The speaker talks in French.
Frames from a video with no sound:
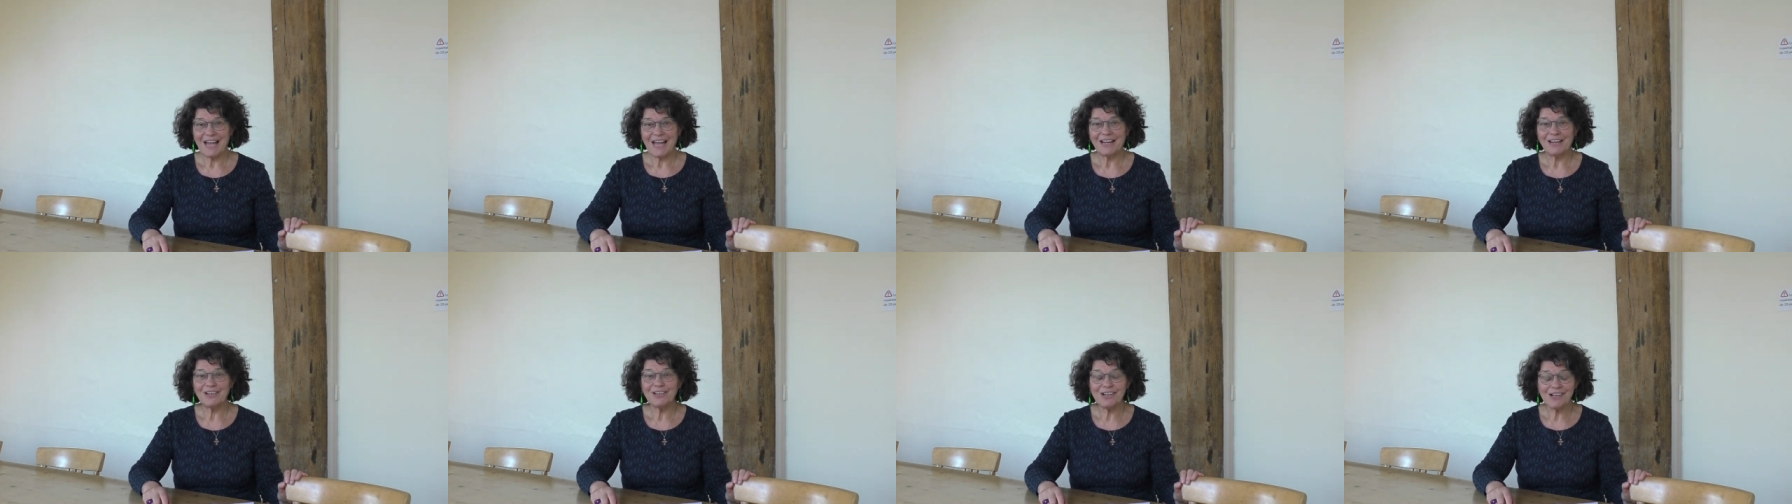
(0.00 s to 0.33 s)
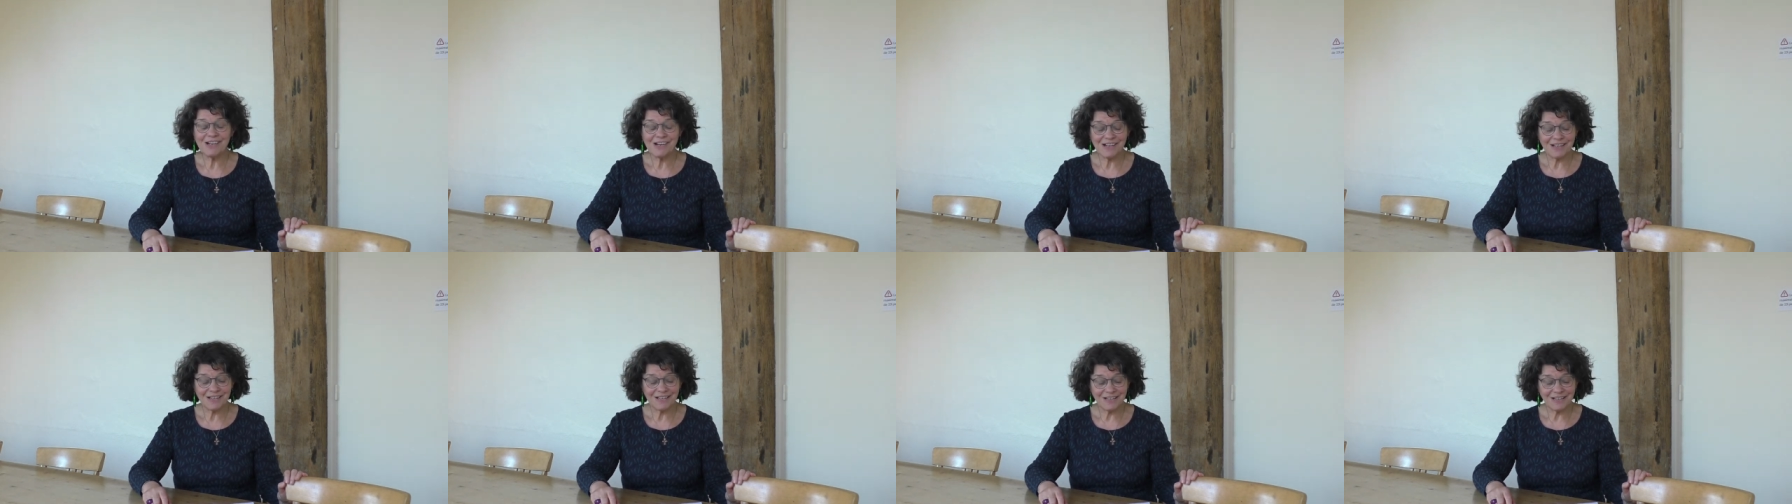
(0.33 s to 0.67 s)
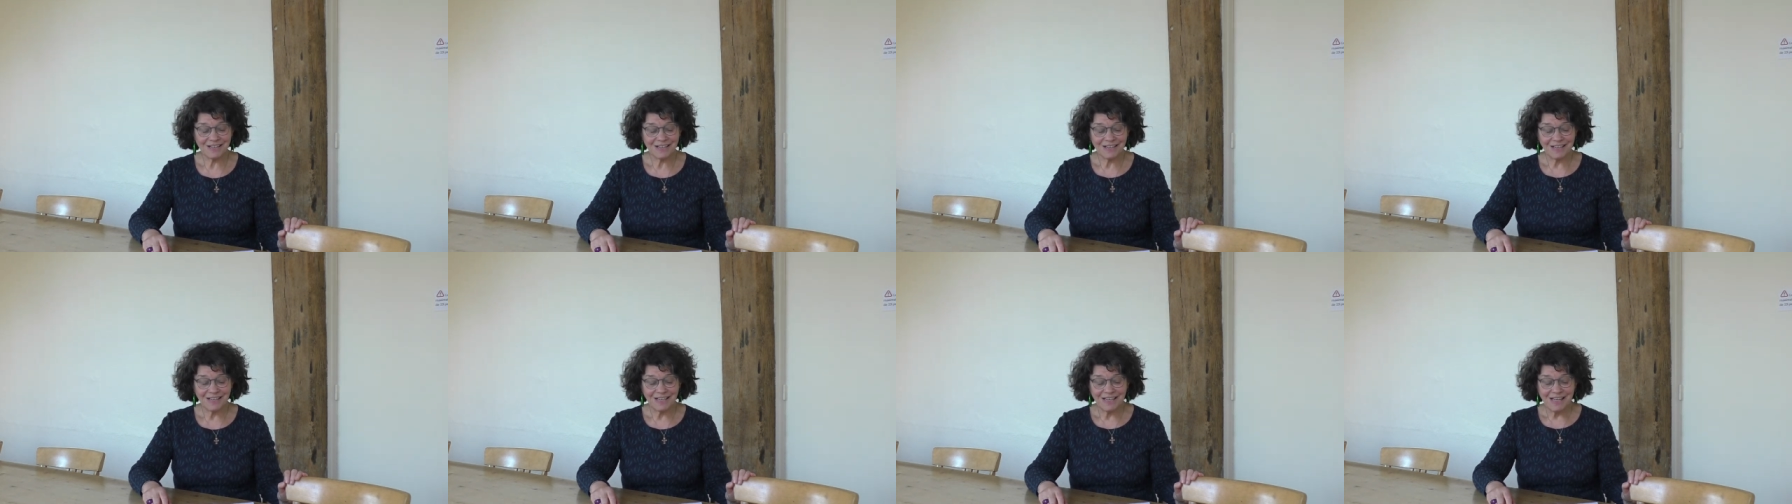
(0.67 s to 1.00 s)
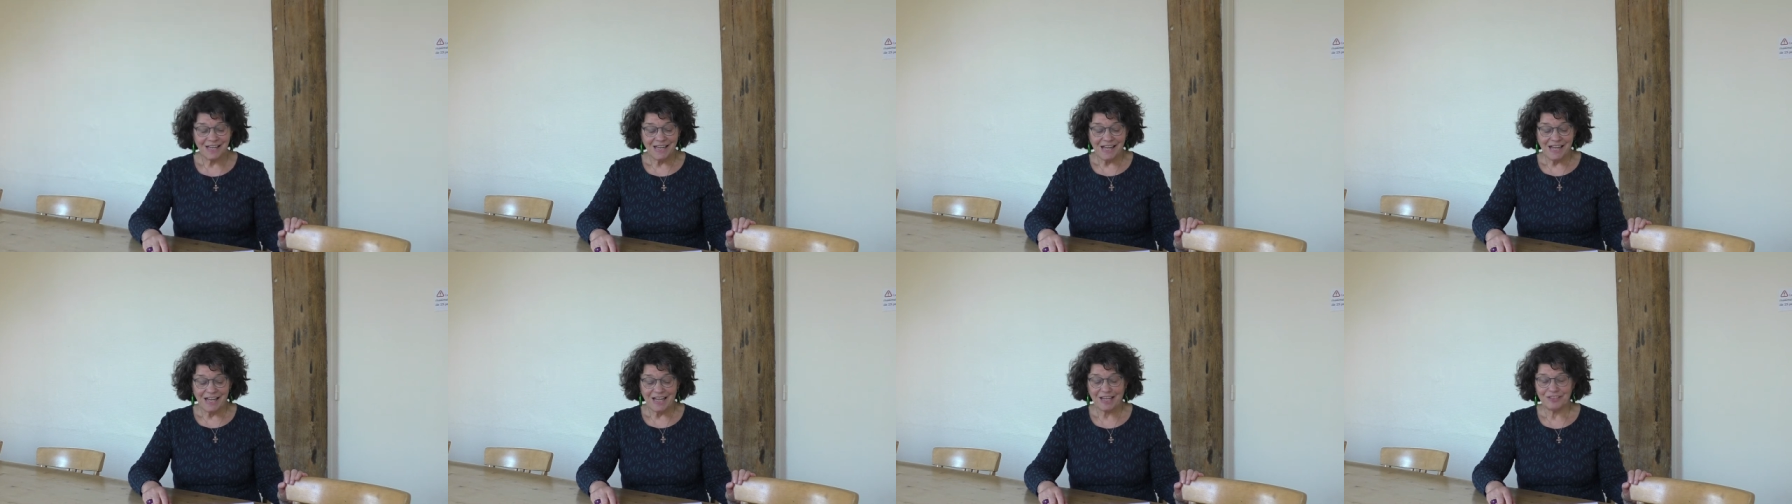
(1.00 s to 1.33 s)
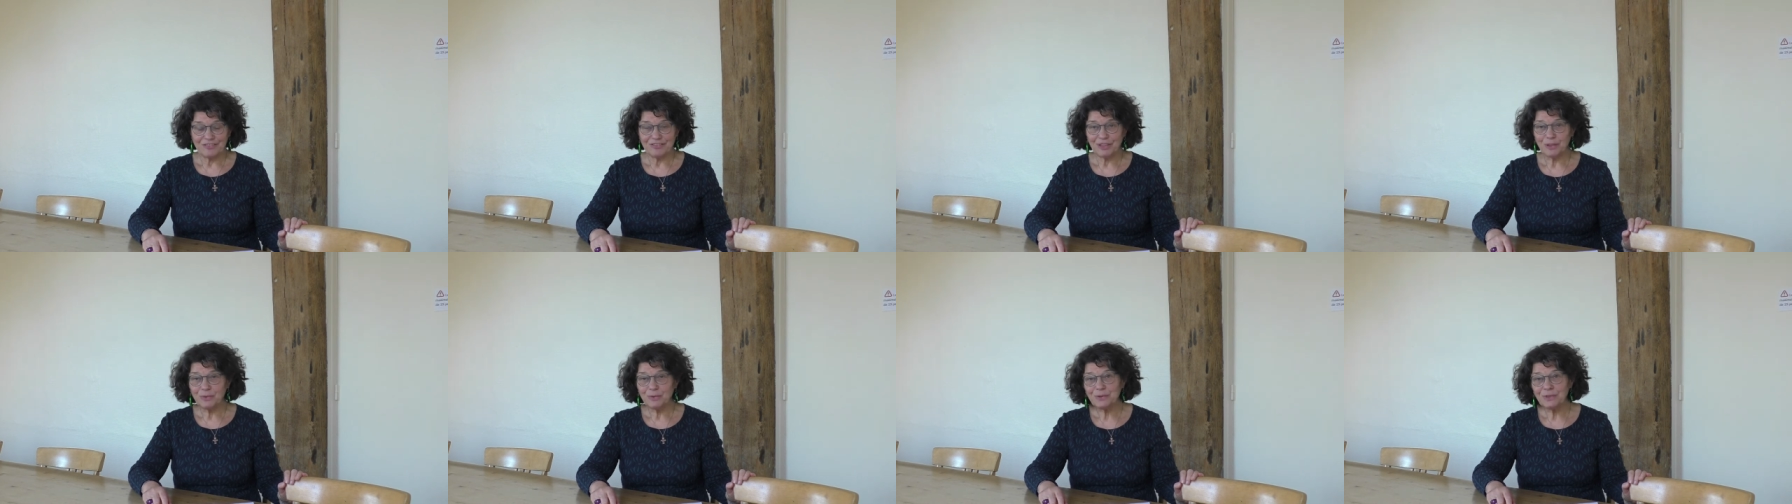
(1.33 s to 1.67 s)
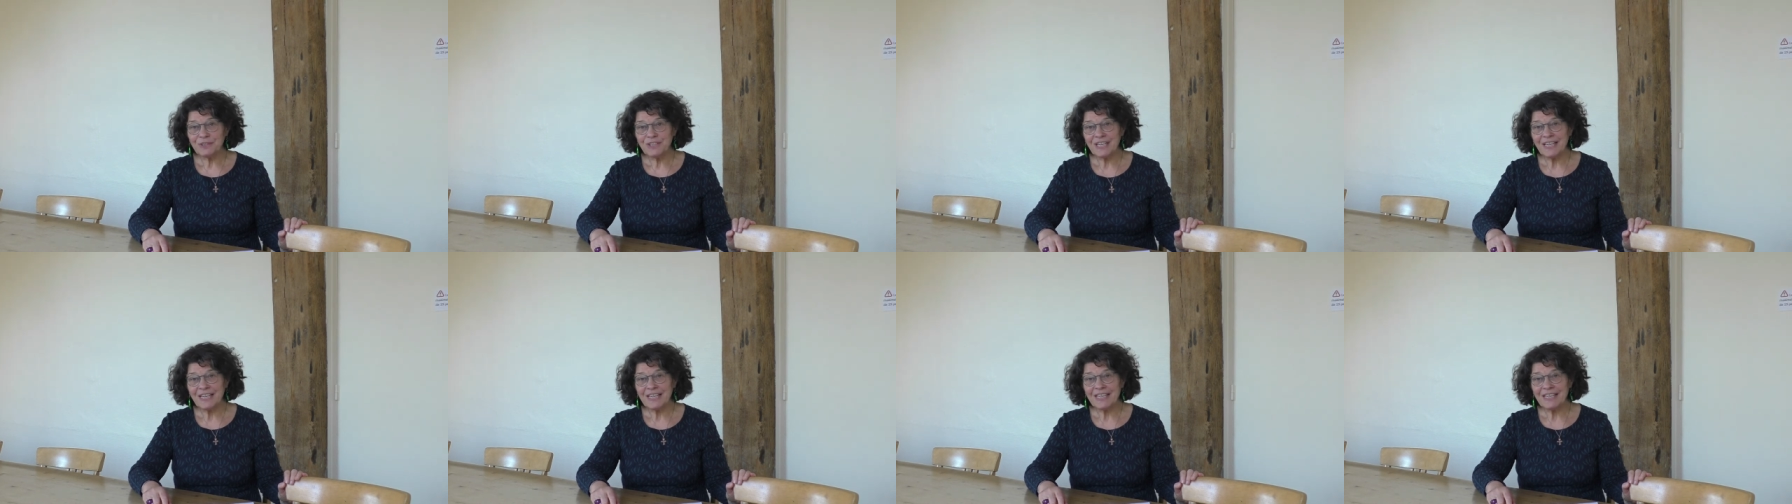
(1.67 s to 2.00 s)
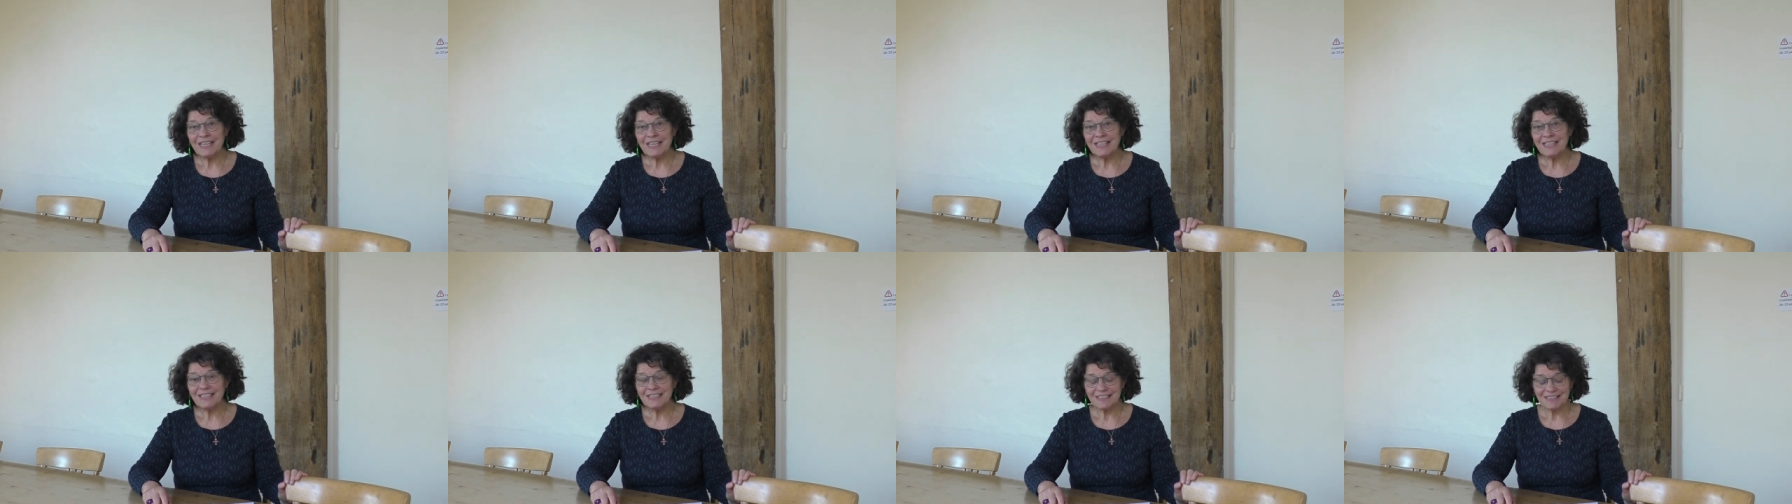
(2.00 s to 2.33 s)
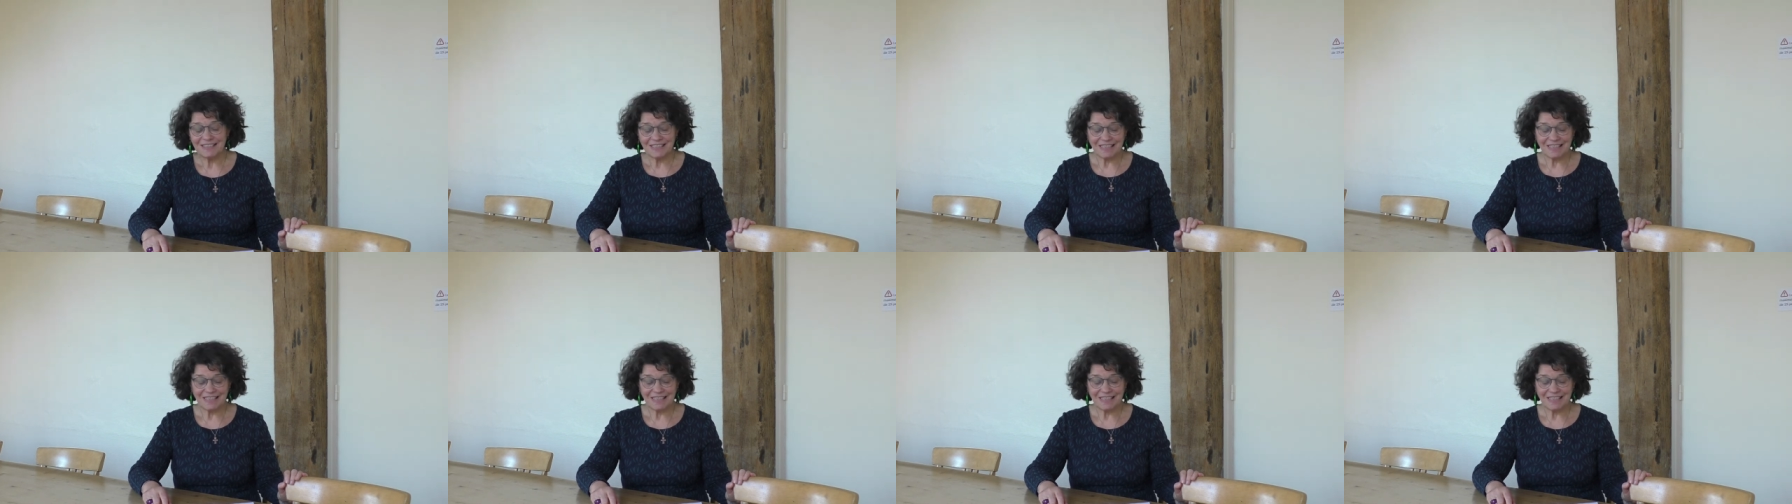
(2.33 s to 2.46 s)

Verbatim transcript: Alors, avec Audrey,